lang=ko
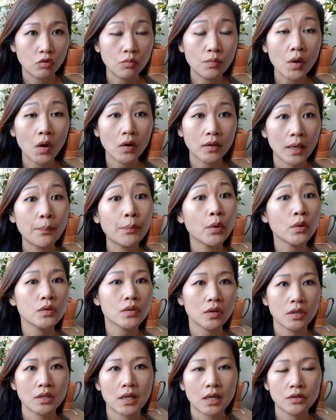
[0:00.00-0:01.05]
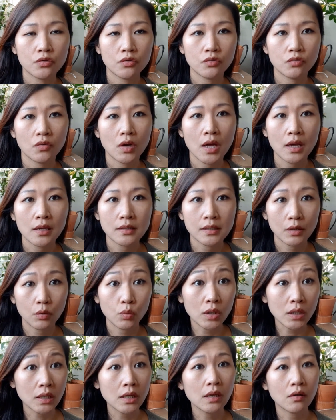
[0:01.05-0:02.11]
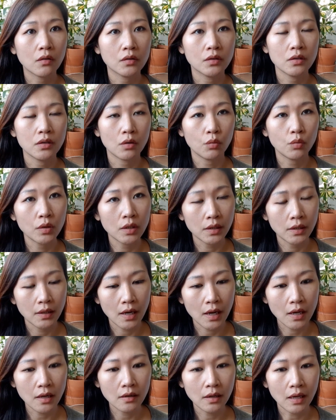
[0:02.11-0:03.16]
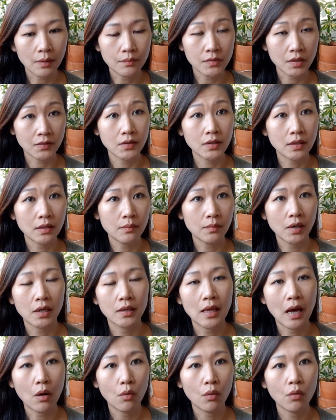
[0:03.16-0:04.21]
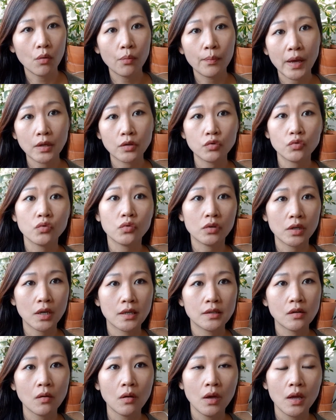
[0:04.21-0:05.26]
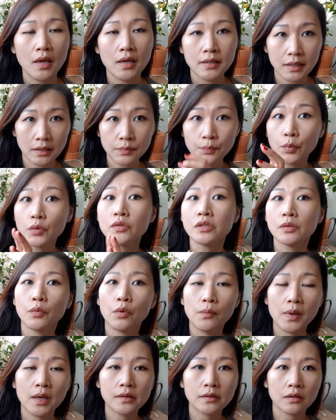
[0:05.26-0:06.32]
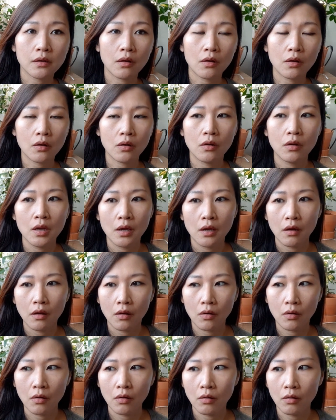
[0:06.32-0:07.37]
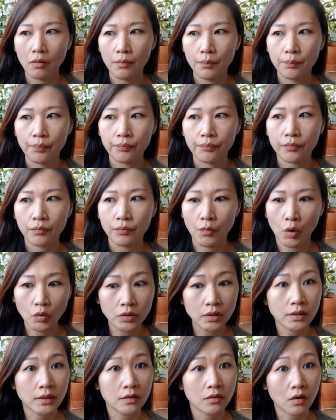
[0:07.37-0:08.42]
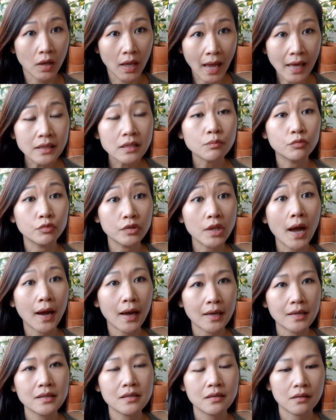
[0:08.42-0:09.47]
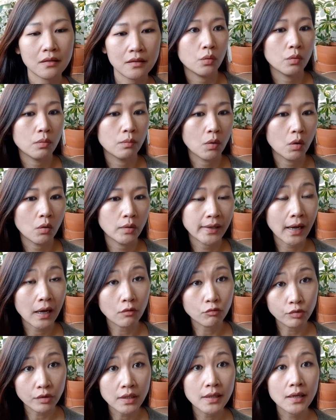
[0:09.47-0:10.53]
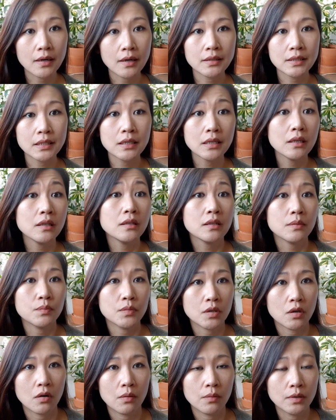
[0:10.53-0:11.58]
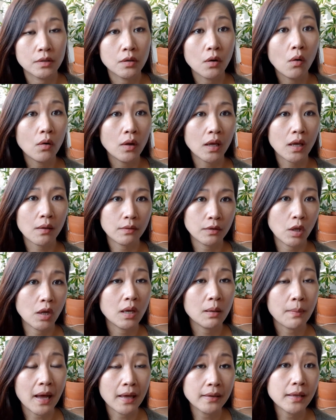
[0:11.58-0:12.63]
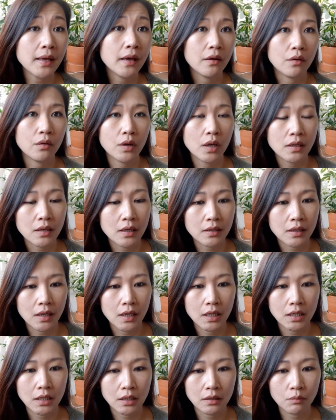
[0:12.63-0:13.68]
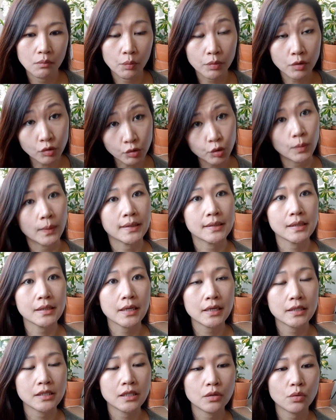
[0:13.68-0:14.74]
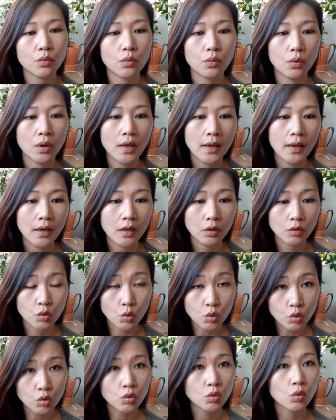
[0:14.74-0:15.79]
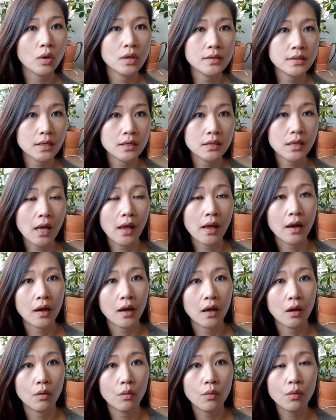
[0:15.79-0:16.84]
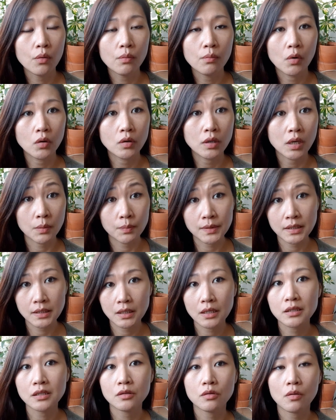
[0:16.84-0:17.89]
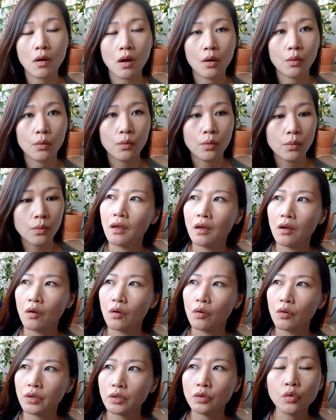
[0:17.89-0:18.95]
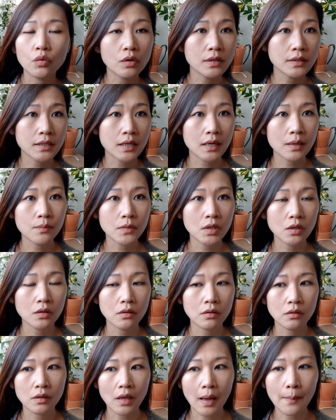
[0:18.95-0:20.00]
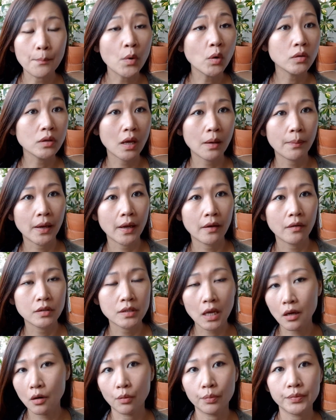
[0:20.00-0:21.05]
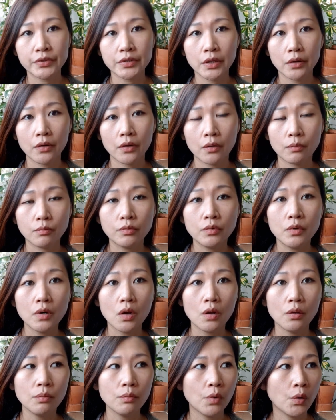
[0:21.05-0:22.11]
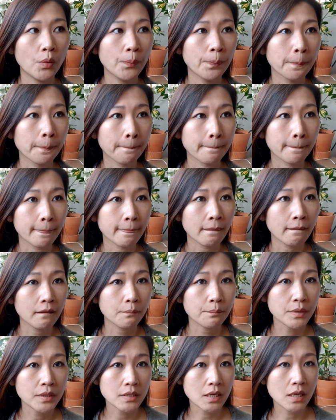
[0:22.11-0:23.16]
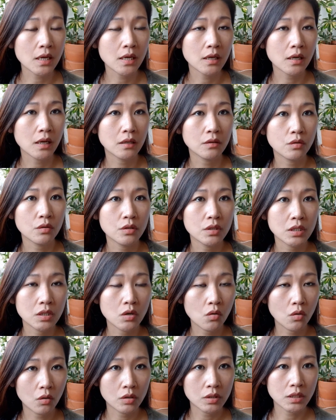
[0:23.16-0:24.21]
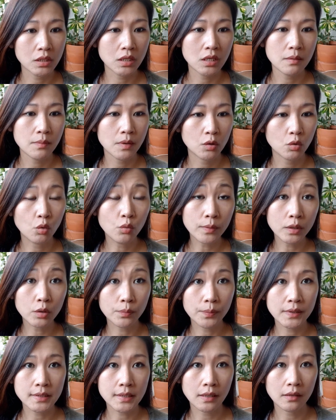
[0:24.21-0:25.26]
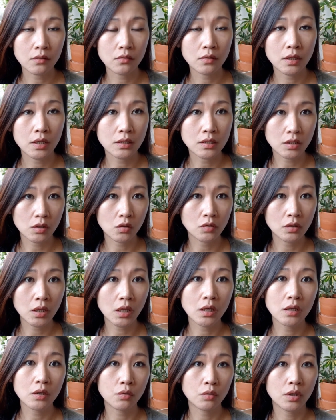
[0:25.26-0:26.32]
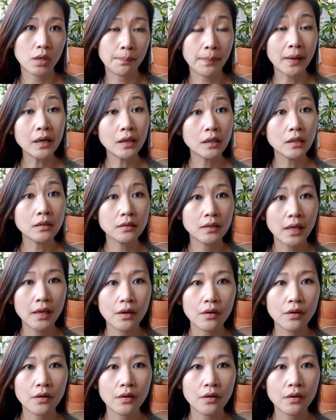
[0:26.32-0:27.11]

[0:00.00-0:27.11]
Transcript: 유명한 대표적인 안주가 이제 윙이거든요. 윙이랑 감자튀김 이렇게 나오고 맥주 이렇게 해서 이제 스포츠 보면서 어 먹, 그렇게 하는 문화가 있는 뭐, 뭐 약간 우리나라 치킨집처럼 그런 게 되게 많아요 캐나다에는 뭐 미국도 마찬가지고 그리고 종류도 굉장히 다양하고 뭐 그렇게 비싸지도 않고 어, 이 독일 사람들은 안 먹나 봐요 잘 없어요 물론 뭐 피자라든지 이런 거 시키면 도미노 피자 이런 데 이제 곁다리로 이렇게 팔기는